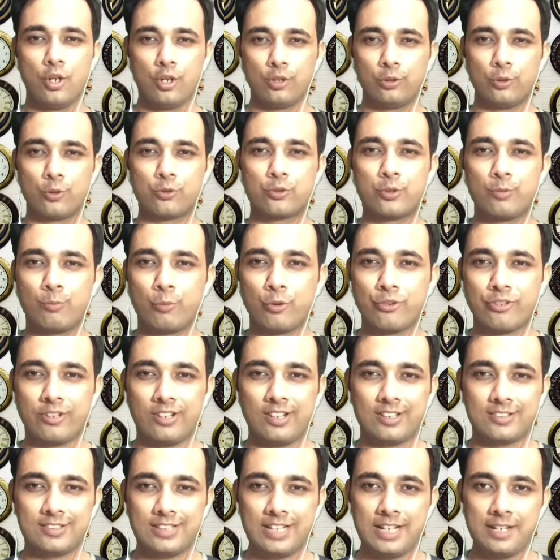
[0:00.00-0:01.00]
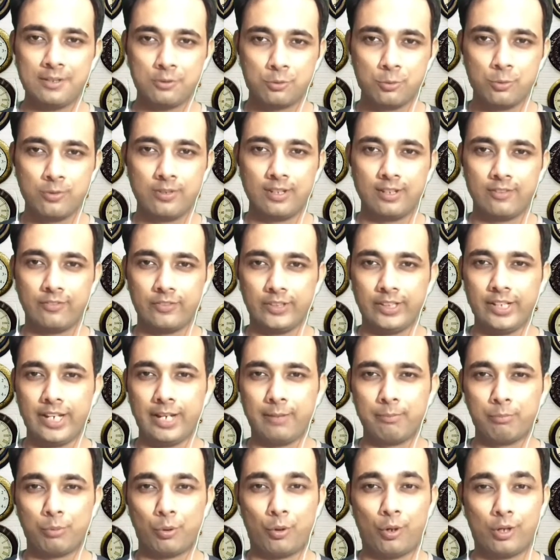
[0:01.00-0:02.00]
दोस्तों मुझे लगता है गूगल फीड
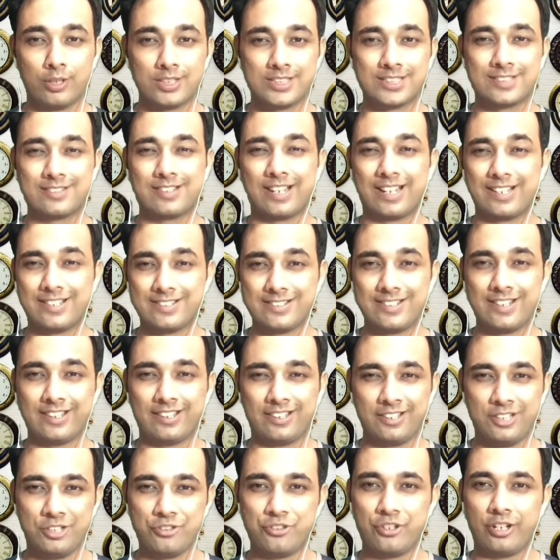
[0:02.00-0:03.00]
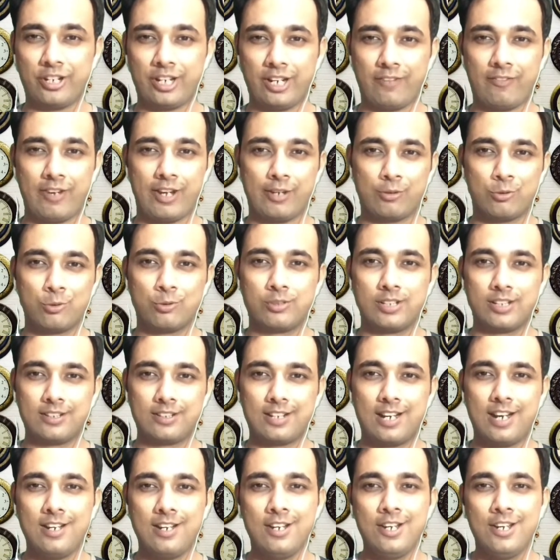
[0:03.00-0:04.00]
एक बहुत स्ट्रेटेजिक इनिशिएटिव है गूगल
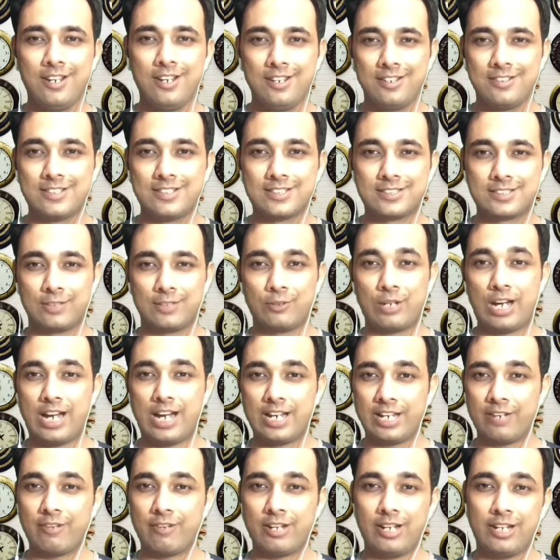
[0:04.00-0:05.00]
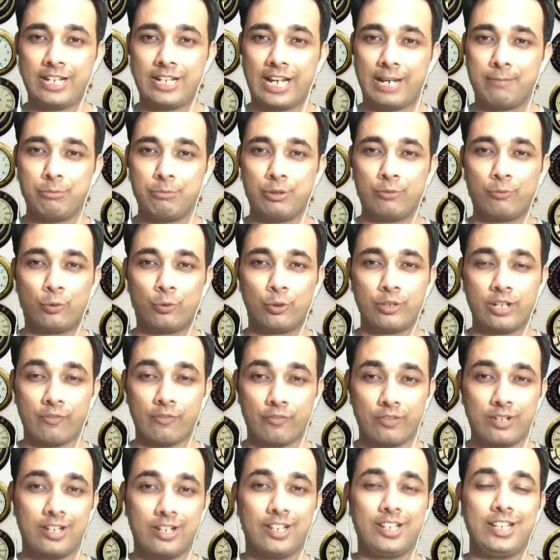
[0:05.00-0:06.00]
का जिससे आने वाले टाइम में वो
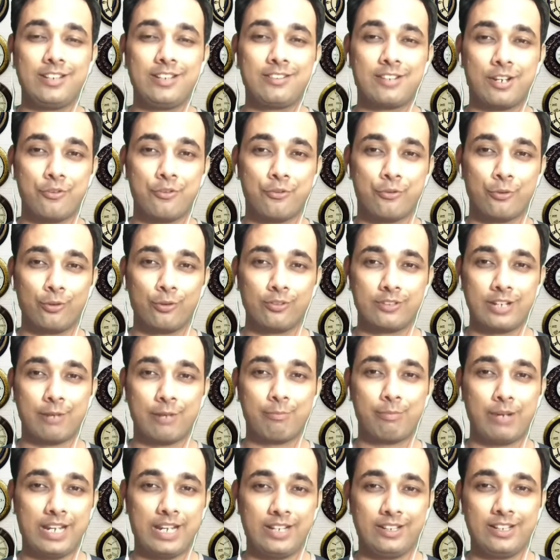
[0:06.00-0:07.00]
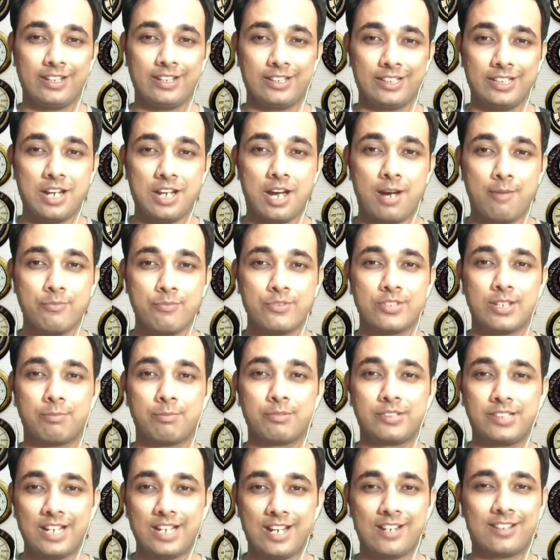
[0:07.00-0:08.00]
डेफिनेटली कंट्रोल कर पाएंगे कि हम
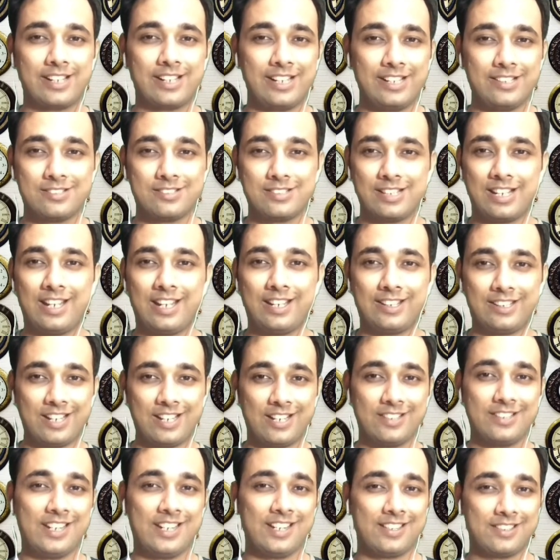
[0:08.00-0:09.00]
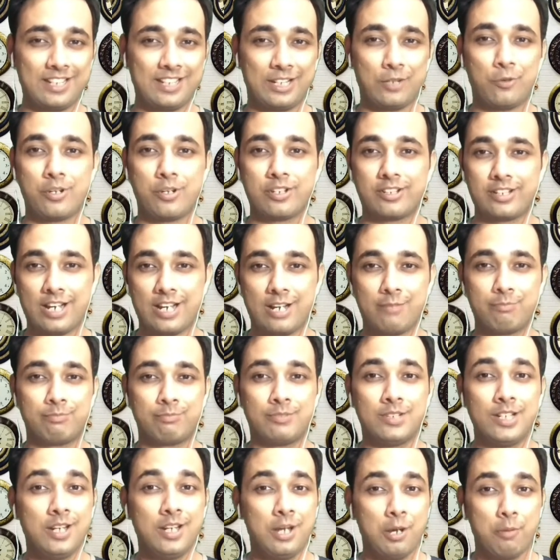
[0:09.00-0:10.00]
सब क्या ख़रीदते हैं क्या देखते हैं और क्या
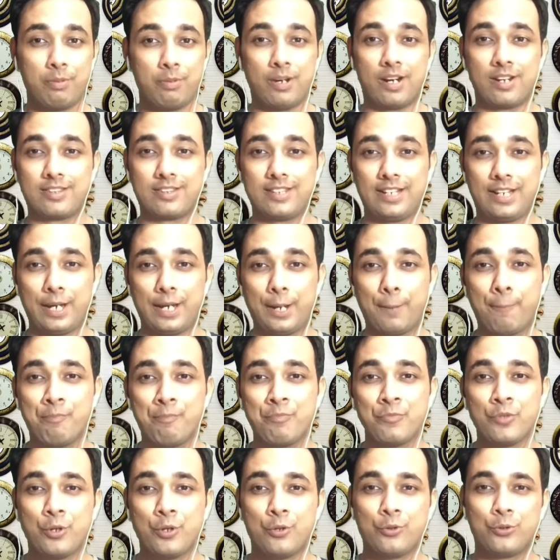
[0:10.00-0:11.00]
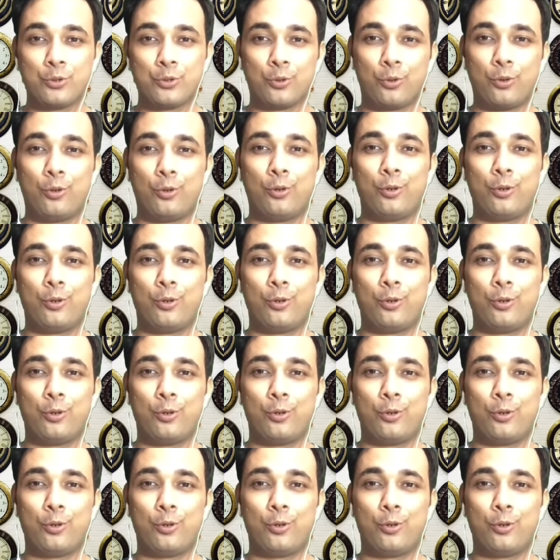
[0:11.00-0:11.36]
पढ़ते हैं तो